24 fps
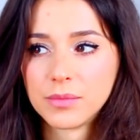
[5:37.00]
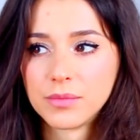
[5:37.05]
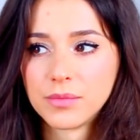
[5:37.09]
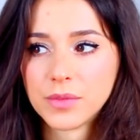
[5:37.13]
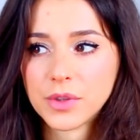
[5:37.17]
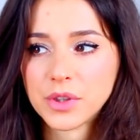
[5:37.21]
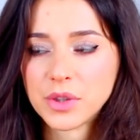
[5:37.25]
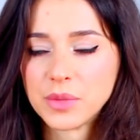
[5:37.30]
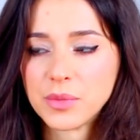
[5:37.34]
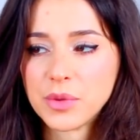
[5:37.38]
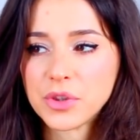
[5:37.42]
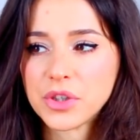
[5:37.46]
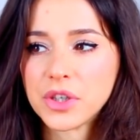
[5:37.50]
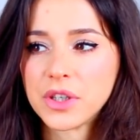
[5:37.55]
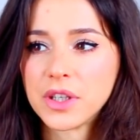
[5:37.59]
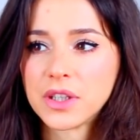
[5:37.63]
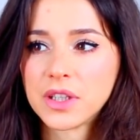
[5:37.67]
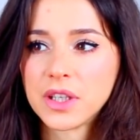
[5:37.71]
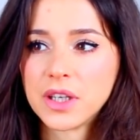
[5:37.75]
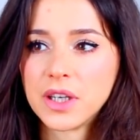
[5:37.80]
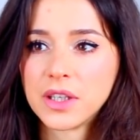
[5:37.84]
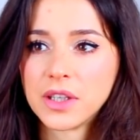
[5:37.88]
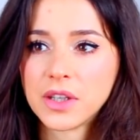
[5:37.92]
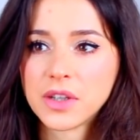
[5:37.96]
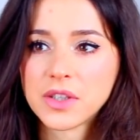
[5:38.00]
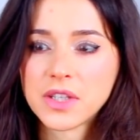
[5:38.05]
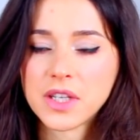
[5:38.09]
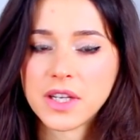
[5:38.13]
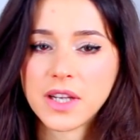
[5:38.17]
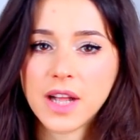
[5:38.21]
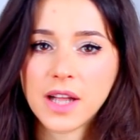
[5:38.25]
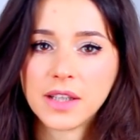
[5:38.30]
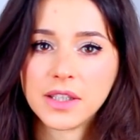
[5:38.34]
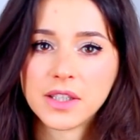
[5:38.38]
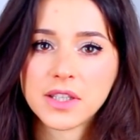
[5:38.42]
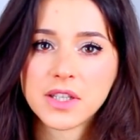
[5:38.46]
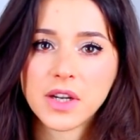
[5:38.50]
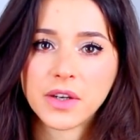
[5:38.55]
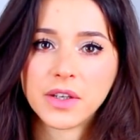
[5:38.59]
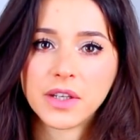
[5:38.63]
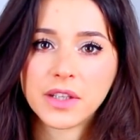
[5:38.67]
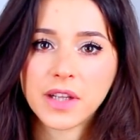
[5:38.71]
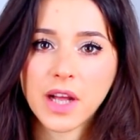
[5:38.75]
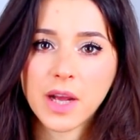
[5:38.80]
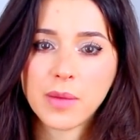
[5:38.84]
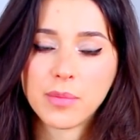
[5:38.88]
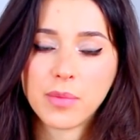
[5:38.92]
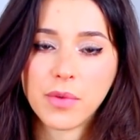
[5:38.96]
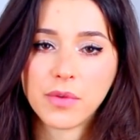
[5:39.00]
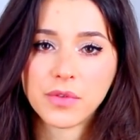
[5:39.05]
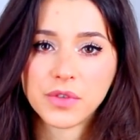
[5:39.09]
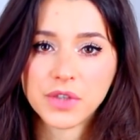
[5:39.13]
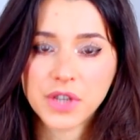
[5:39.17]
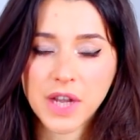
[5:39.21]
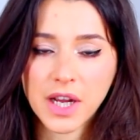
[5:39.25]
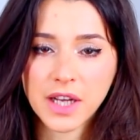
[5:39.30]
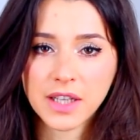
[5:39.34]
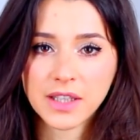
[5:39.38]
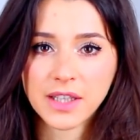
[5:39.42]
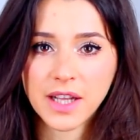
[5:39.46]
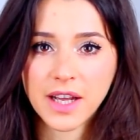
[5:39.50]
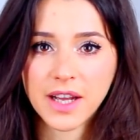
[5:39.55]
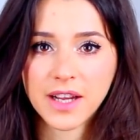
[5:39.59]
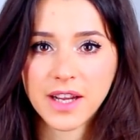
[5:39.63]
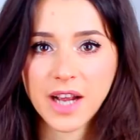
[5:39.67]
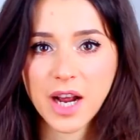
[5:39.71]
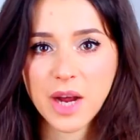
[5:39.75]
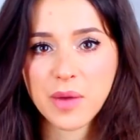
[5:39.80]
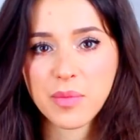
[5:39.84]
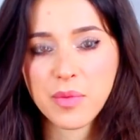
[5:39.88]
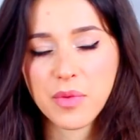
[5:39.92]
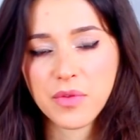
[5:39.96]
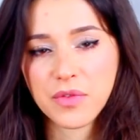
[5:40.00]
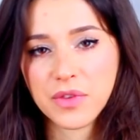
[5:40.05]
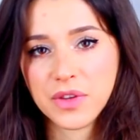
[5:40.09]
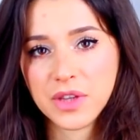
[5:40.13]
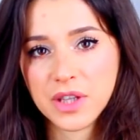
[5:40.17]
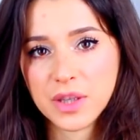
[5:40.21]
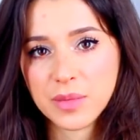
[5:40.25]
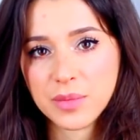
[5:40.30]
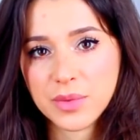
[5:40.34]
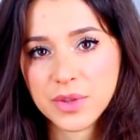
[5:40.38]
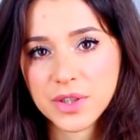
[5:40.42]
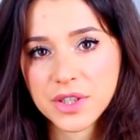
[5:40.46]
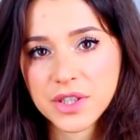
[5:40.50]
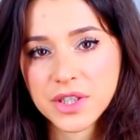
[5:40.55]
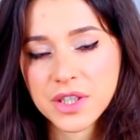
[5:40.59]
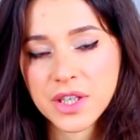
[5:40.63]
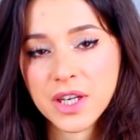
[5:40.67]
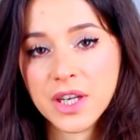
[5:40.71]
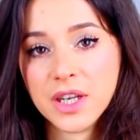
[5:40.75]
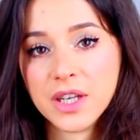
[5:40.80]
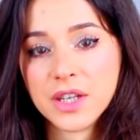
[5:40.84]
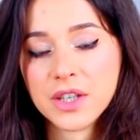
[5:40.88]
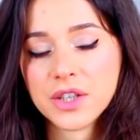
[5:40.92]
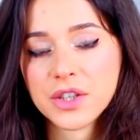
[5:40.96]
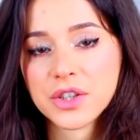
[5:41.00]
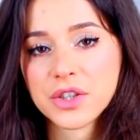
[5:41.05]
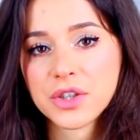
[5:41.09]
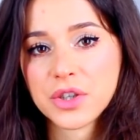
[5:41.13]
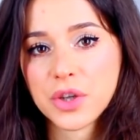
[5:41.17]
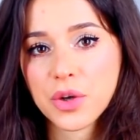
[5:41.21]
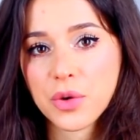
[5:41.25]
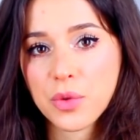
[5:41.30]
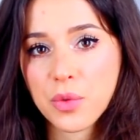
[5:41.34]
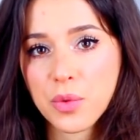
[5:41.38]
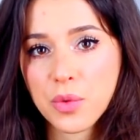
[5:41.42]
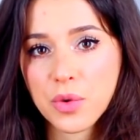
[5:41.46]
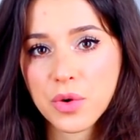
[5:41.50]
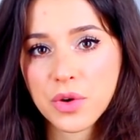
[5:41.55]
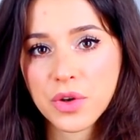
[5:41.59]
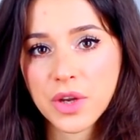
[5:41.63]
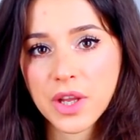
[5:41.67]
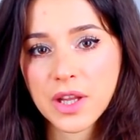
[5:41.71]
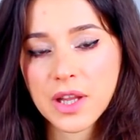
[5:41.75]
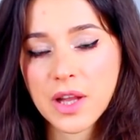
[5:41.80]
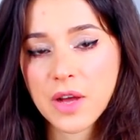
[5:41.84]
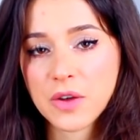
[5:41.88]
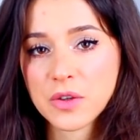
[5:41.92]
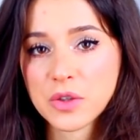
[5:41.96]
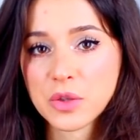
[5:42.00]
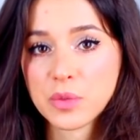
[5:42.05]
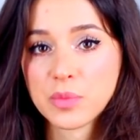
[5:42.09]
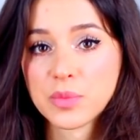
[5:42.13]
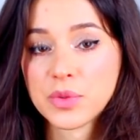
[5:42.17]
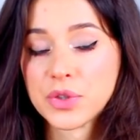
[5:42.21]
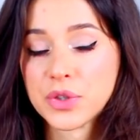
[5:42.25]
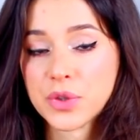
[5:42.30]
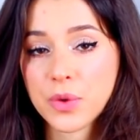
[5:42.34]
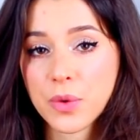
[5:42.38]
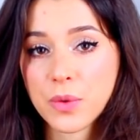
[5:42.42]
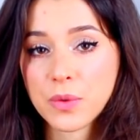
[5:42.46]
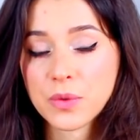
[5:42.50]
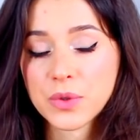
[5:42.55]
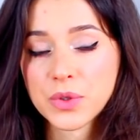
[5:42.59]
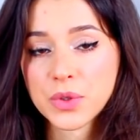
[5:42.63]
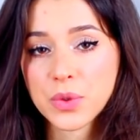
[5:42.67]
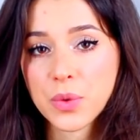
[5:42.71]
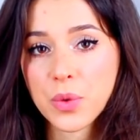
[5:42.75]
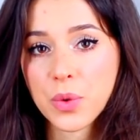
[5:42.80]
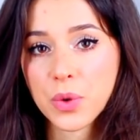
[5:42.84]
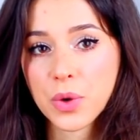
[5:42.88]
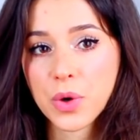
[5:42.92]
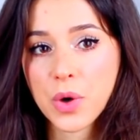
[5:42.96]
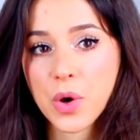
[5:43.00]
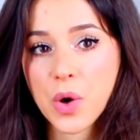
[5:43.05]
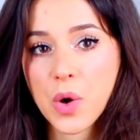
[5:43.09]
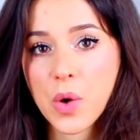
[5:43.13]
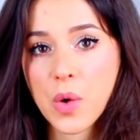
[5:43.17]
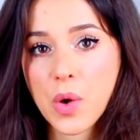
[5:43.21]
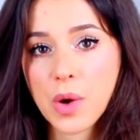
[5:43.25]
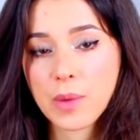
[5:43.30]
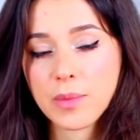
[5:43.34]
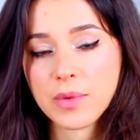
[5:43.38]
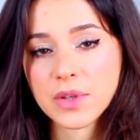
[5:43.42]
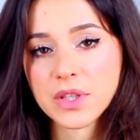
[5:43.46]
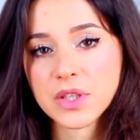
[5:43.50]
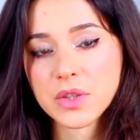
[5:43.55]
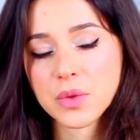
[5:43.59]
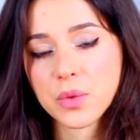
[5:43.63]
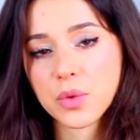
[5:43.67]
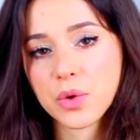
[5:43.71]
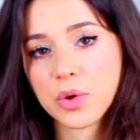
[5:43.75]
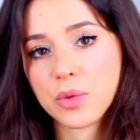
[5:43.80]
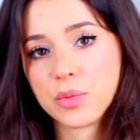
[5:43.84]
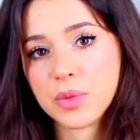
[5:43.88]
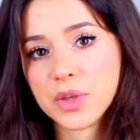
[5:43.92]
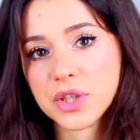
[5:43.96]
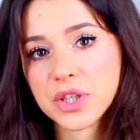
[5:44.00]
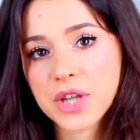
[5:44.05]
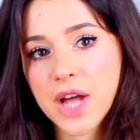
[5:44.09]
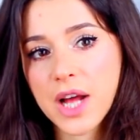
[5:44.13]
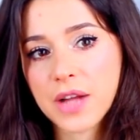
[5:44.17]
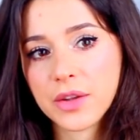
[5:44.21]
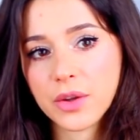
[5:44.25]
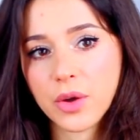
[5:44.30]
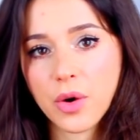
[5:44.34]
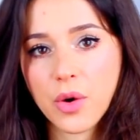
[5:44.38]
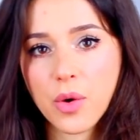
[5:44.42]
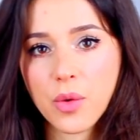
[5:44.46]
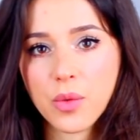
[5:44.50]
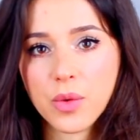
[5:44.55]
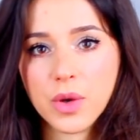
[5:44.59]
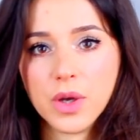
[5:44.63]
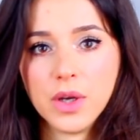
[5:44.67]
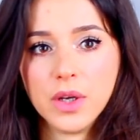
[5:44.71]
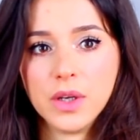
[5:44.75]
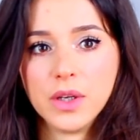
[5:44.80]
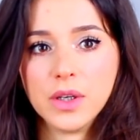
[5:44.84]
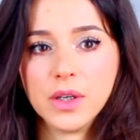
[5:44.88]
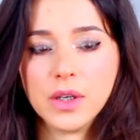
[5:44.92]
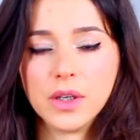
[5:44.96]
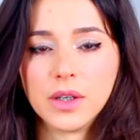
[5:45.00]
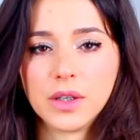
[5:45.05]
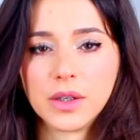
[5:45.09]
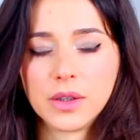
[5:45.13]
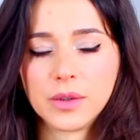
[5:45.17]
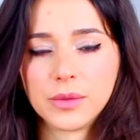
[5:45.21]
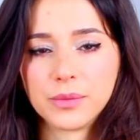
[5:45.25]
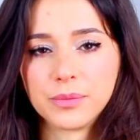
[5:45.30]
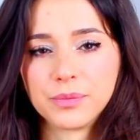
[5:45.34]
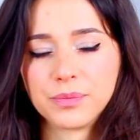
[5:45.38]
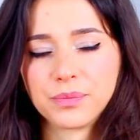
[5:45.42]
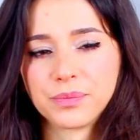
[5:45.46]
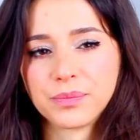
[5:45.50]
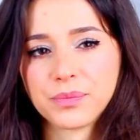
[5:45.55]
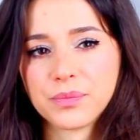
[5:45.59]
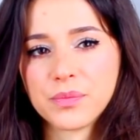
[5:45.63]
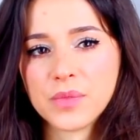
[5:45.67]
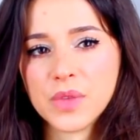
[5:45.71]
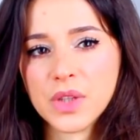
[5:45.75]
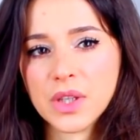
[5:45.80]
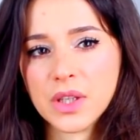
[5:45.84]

czy znaczy, może nie tyle niedoceniane, co nie tak powszechne, jak powinny być, szczególnie dla osób z suchą skórą albo ze skórą mieszaną, um,